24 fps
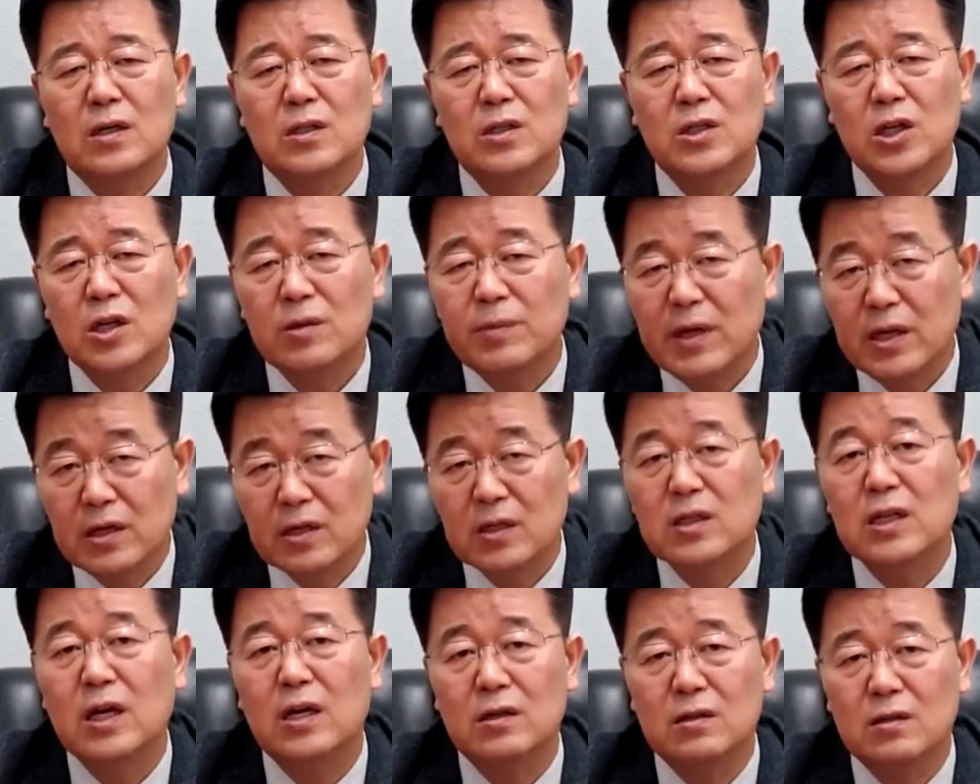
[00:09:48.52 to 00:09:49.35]
처음에는
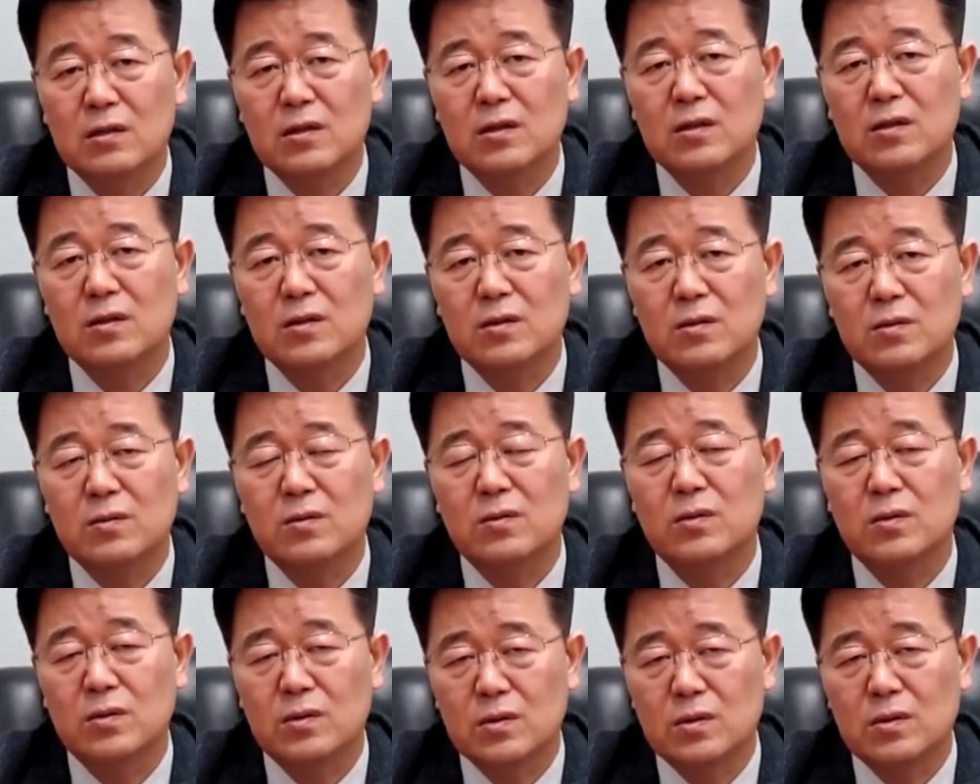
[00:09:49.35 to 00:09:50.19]
그냥
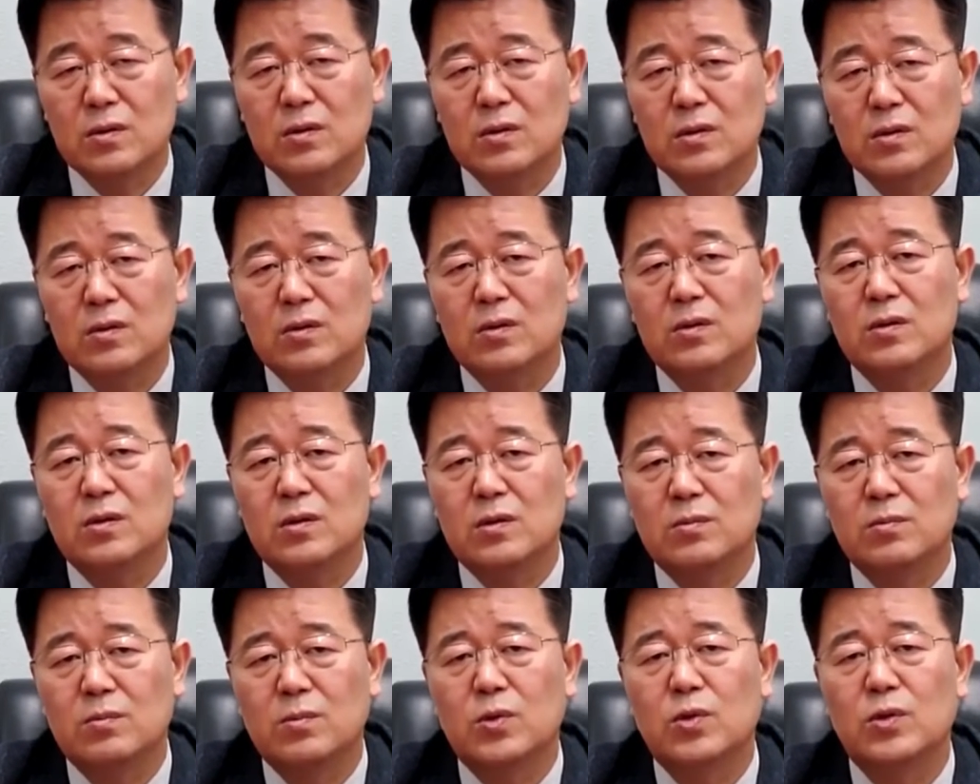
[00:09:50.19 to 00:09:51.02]

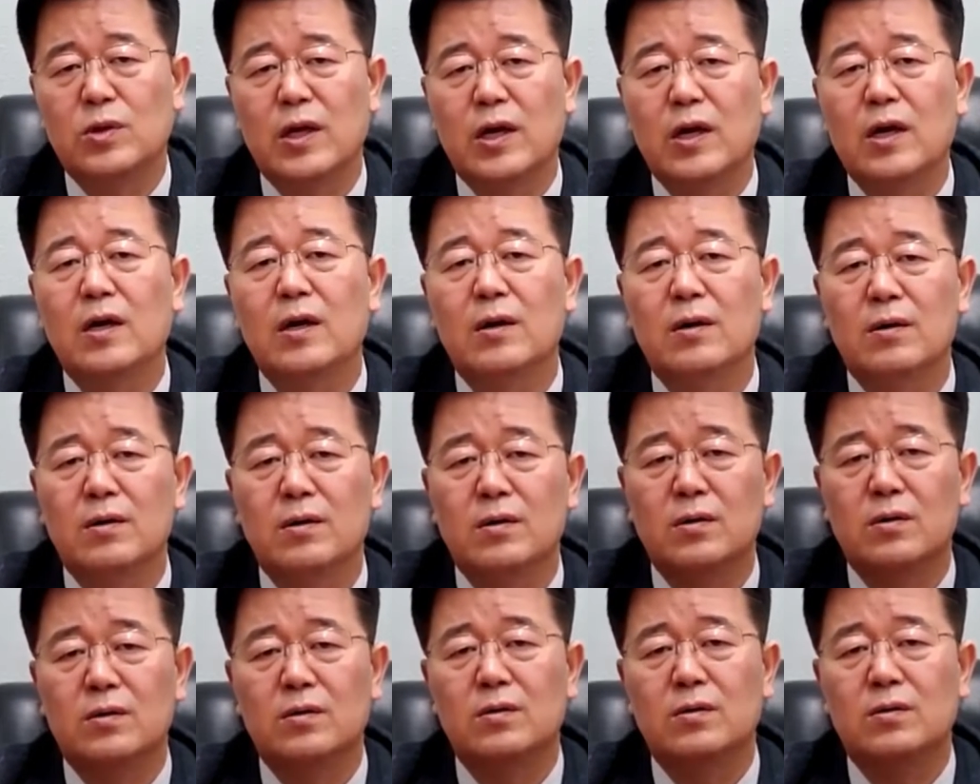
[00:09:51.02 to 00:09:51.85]
뭐 내가
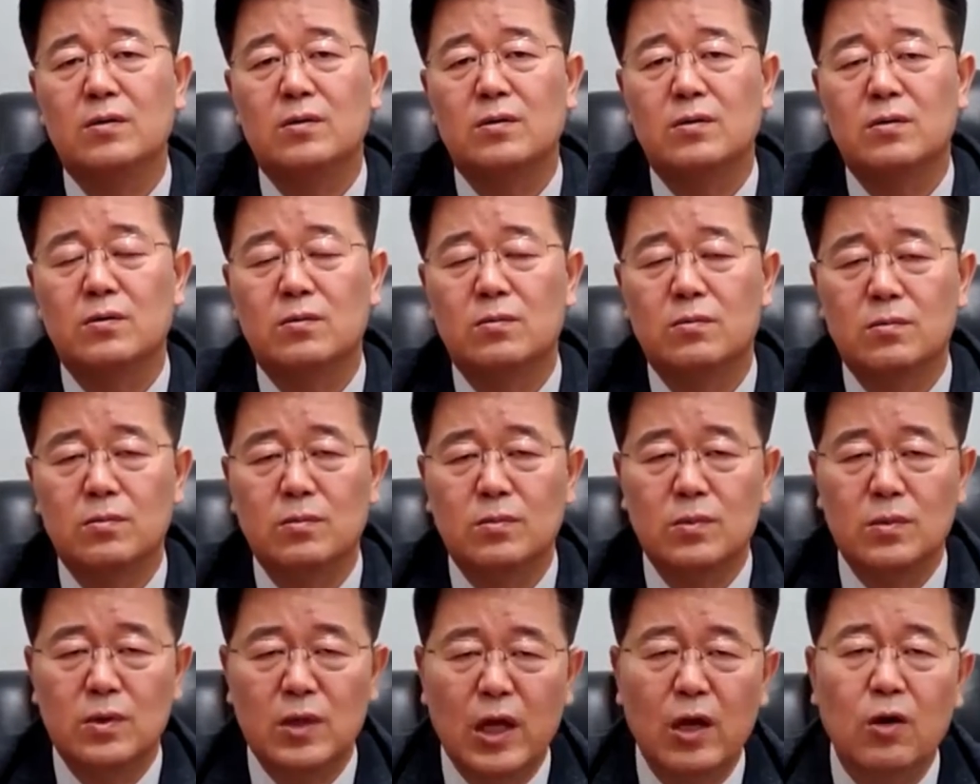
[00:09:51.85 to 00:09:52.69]

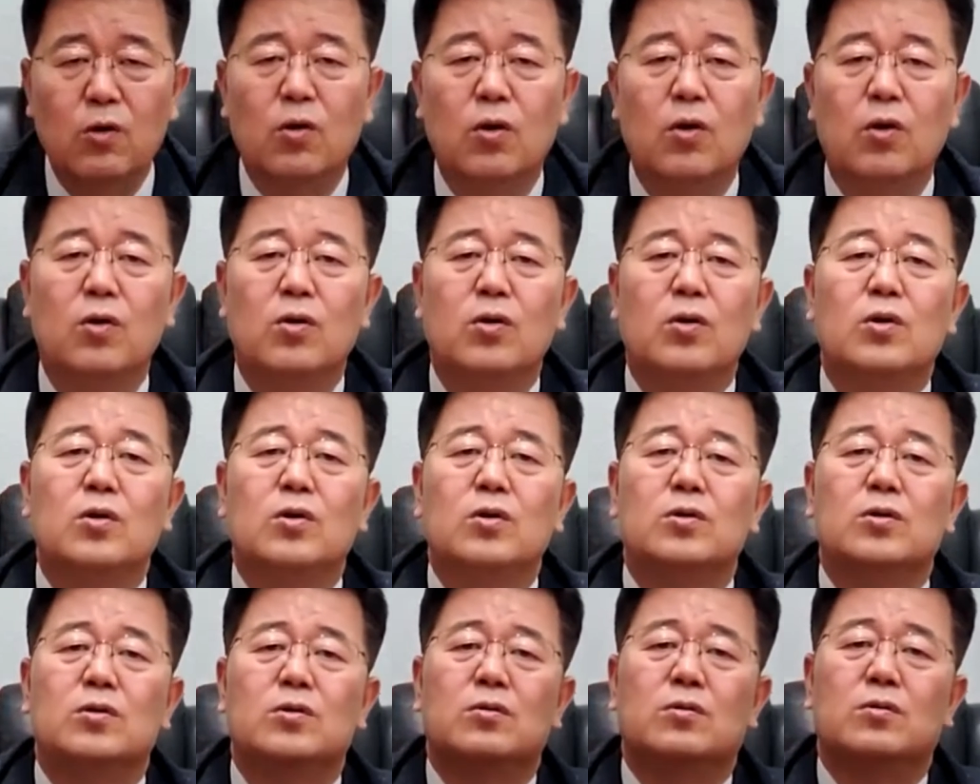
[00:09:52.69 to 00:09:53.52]
내고
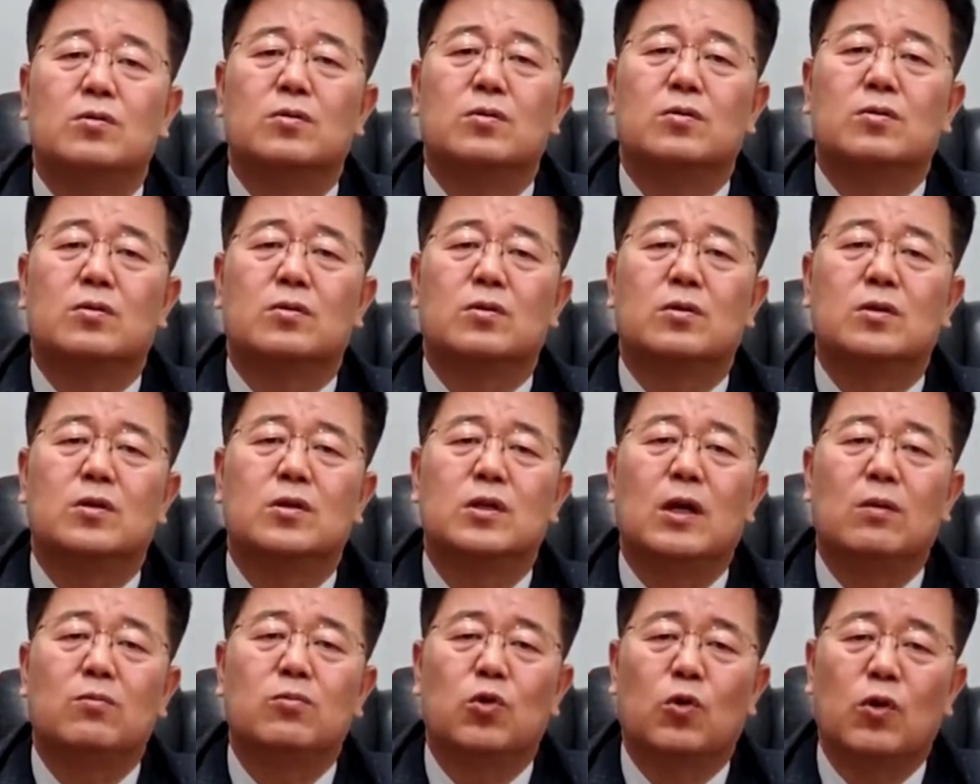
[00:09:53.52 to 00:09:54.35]
그
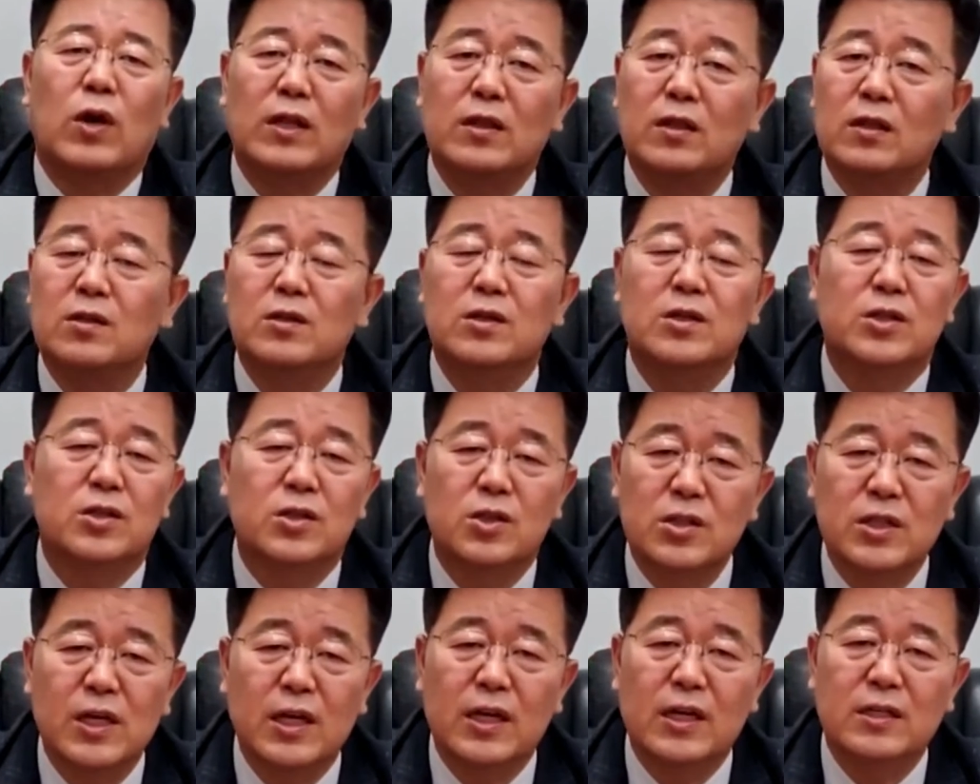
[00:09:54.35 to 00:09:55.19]
다음 똑같은 것이
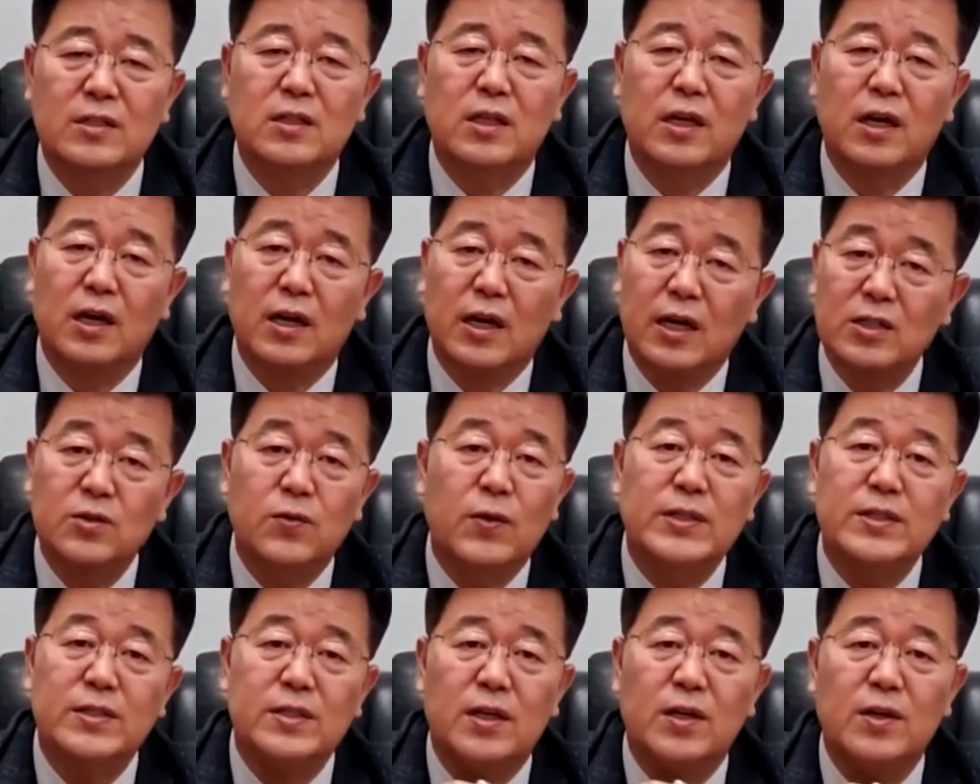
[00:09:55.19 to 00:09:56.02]
뜨지 않아서 내가
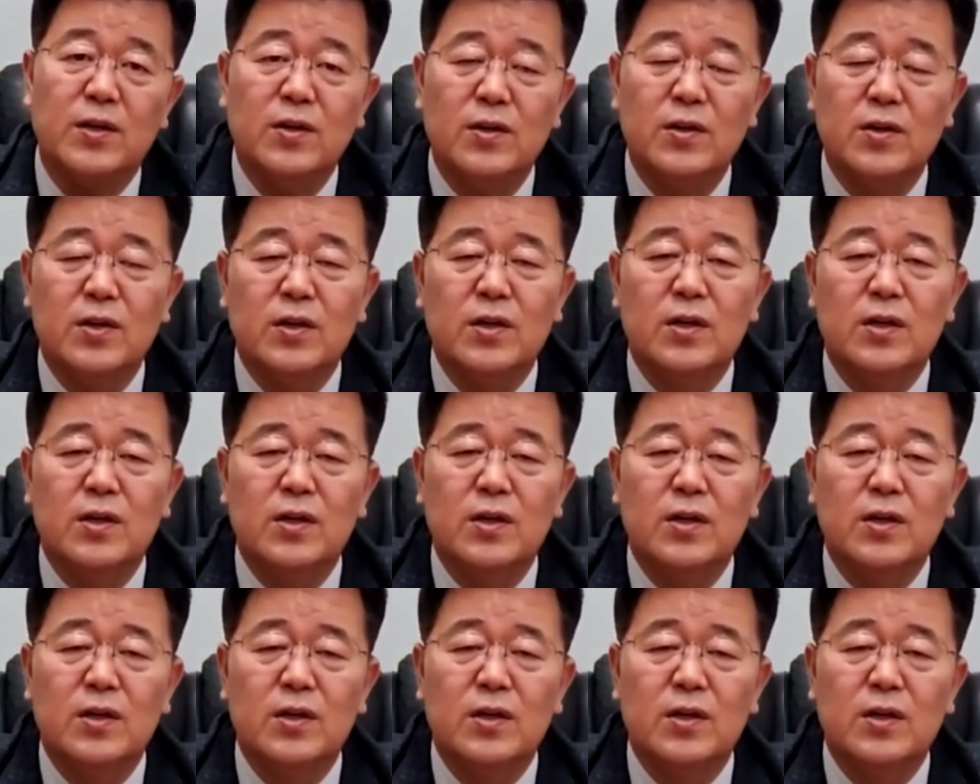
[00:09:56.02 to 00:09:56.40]
가져왔어요.